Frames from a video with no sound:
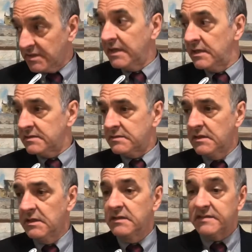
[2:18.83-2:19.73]
deles.
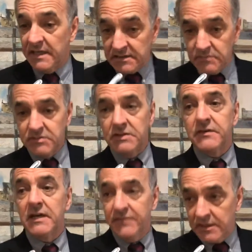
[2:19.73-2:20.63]
Se eles não
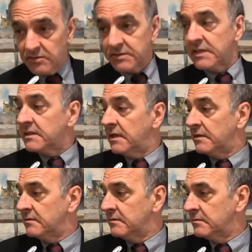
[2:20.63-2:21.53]
tiverem, ele vai
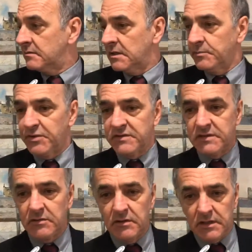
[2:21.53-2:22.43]
contratar. Né? Pode
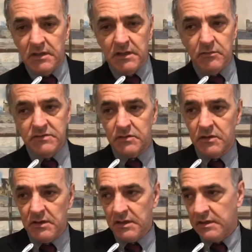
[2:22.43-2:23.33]
ser qualquer
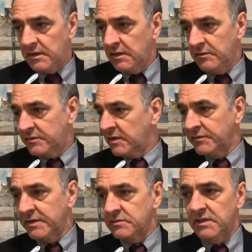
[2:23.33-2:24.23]
autoescola, e aí
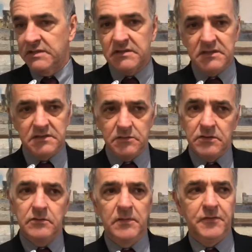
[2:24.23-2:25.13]
talvez uma licitação de
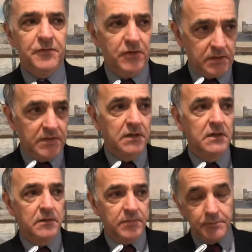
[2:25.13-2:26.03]
alguma forma
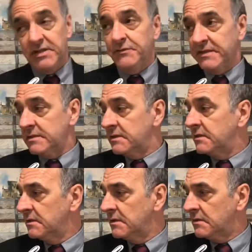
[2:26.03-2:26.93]
para poder fazer.
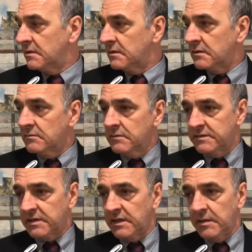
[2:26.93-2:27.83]
Né? Então
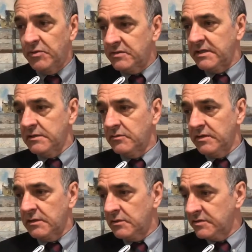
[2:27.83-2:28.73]
isso aí é muito
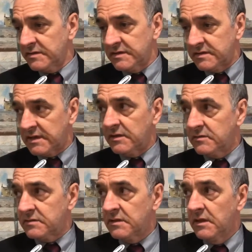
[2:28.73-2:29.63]
tranquilo. Em outros
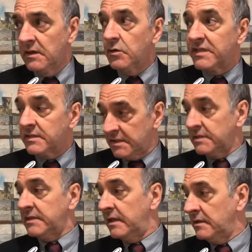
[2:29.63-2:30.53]
estados o Detran
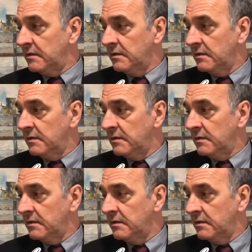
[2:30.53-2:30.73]
tem.